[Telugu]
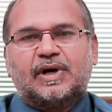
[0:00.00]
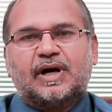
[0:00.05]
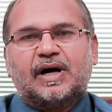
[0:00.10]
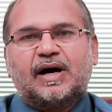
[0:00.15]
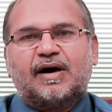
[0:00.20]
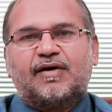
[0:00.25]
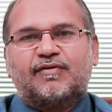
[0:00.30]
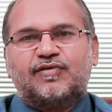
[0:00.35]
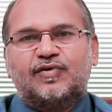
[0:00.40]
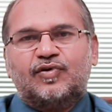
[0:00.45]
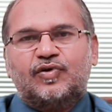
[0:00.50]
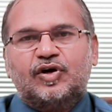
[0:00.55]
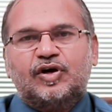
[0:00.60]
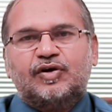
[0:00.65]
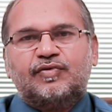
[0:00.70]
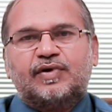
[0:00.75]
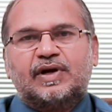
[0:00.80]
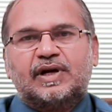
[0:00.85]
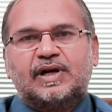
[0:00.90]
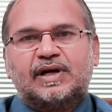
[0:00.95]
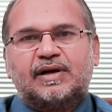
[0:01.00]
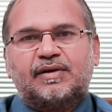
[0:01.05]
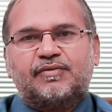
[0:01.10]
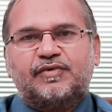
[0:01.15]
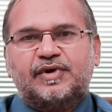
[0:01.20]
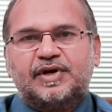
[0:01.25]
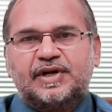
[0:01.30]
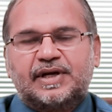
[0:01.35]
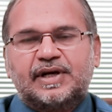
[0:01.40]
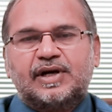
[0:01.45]
ఆ ఫ్లూయిడ్ వల్ల
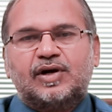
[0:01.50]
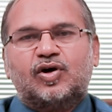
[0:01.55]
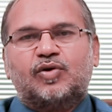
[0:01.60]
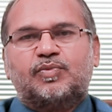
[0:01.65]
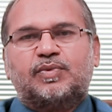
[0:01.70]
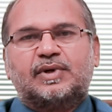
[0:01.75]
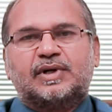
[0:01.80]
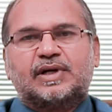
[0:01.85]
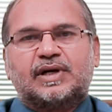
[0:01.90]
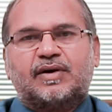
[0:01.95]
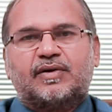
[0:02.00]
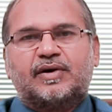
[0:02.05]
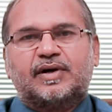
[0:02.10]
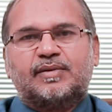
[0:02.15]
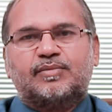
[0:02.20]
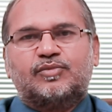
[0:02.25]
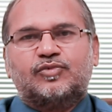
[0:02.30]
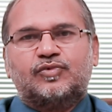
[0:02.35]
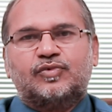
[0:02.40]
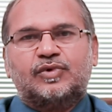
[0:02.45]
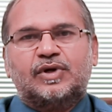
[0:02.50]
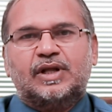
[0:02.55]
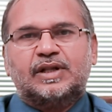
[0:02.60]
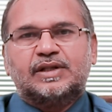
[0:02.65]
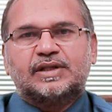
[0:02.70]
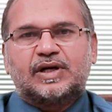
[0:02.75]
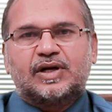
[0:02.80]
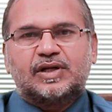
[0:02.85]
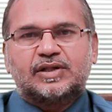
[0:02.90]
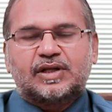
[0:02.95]
వినికిడి లోపం రావడము
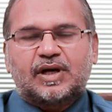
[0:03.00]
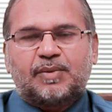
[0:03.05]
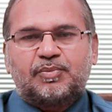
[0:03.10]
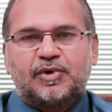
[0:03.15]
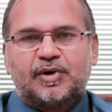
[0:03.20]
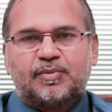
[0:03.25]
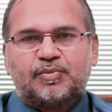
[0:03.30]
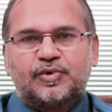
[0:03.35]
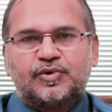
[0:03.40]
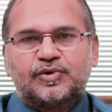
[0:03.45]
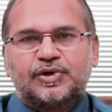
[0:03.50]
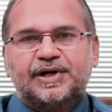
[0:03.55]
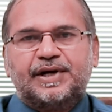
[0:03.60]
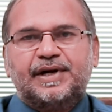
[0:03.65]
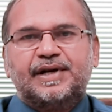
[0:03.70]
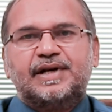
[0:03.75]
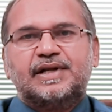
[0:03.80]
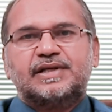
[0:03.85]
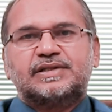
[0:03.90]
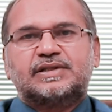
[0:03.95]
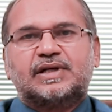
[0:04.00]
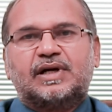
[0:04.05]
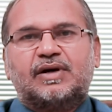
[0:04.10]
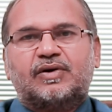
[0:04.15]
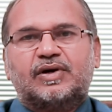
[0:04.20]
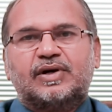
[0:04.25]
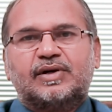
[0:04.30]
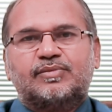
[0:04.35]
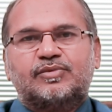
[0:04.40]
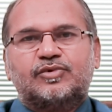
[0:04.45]
తర్వాత అప్పుడప్పుడు గిడ్డినెస్
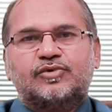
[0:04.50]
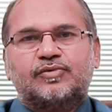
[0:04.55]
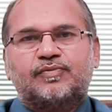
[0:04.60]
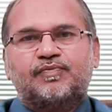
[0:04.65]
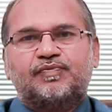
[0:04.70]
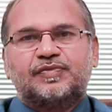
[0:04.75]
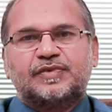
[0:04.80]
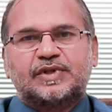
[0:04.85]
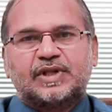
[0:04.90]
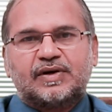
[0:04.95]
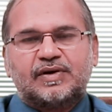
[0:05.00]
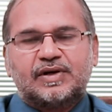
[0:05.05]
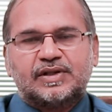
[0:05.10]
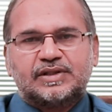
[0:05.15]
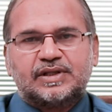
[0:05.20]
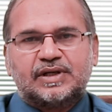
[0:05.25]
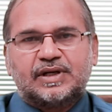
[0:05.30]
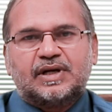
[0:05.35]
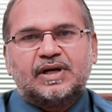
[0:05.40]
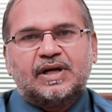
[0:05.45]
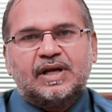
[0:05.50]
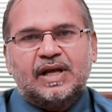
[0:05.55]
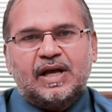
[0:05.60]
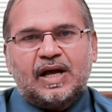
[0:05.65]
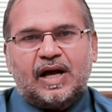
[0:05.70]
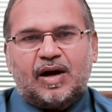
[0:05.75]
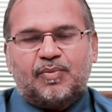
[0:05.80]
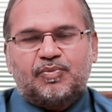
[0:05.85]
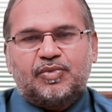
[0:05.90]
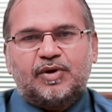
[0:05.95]
రావడము తర్వాత
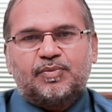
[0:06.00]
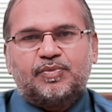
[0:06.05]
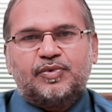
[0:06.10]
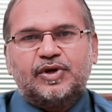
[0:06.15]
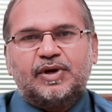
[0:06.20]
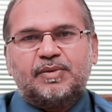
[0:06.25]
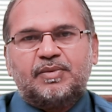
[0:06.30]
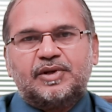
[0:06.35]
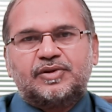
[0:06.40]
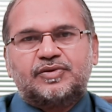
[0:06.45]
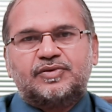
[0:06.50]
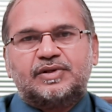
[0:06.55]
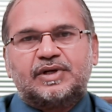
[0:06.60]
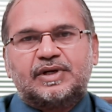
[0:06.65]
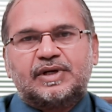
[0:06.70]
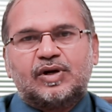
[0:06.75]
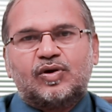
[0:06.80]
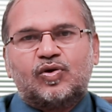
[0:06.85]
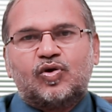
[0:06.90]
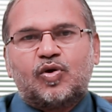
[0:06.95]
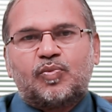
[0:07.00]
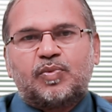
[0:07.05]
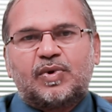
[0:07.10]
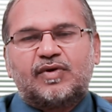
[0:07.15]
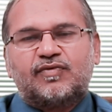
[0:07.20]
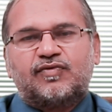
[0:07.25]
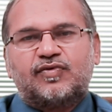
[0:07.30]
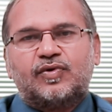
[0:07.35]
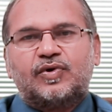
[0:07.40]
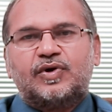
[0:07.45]
అప్పుడప్పుడు ఏమవుతుందంటే
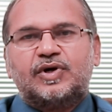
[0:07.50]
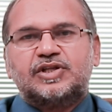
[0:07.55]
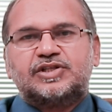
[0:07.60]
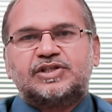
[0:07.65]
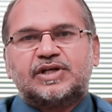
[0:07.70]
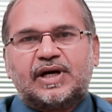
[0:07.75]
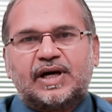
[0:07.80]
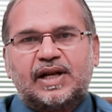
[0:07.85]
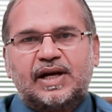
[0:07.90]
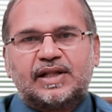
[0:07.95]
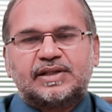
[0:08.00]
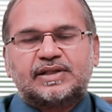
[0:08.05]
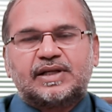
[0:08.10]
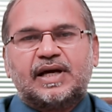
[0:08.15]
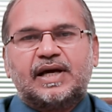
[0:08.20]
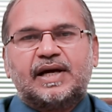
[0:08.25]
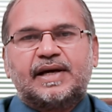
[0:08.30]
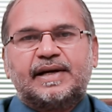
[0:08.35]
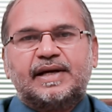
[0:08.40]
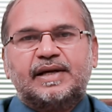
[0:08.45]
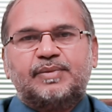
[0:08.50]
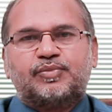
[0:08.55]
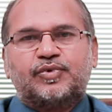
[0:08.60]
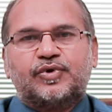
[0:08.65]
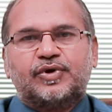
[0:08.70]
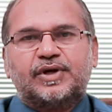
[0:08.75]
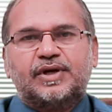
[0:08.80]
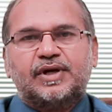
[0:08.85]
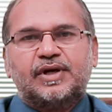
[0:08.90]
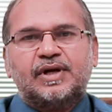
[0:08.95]
లోపల ఫ్లూయిడ్ చాలా
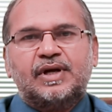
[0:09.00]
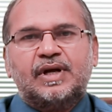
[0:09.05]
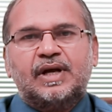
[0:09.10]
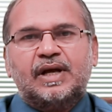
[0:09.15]
తయారైపోయి